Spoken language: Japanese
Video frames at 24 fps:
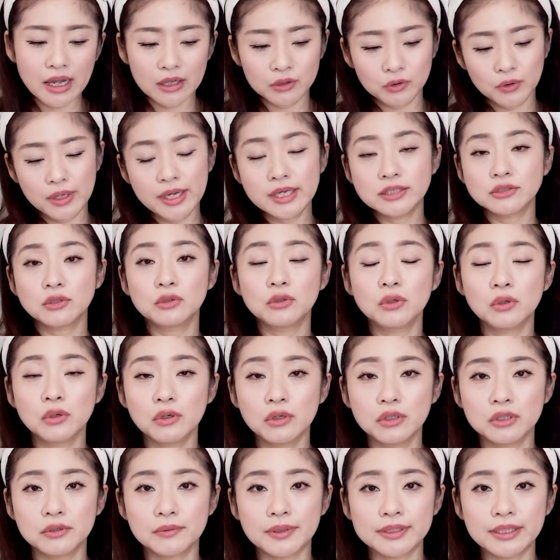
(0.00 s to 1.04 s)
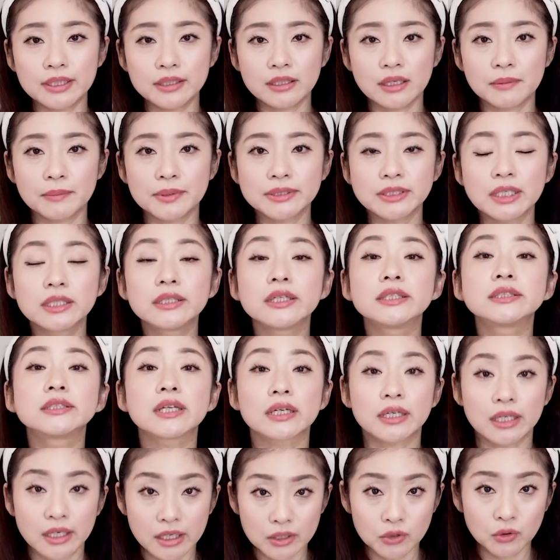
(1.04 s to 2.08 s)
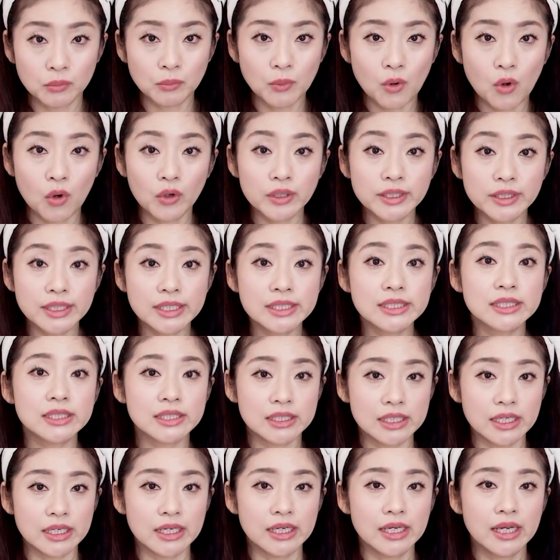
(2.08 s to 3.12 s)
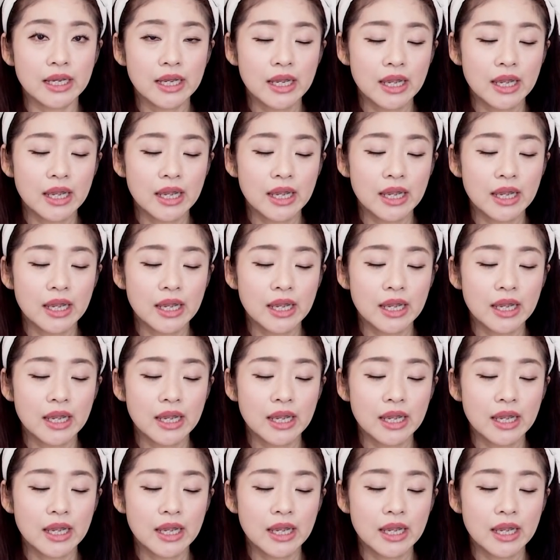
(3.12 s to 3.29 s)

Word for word: あの映像の方には出ていませんでしたけれども、記事に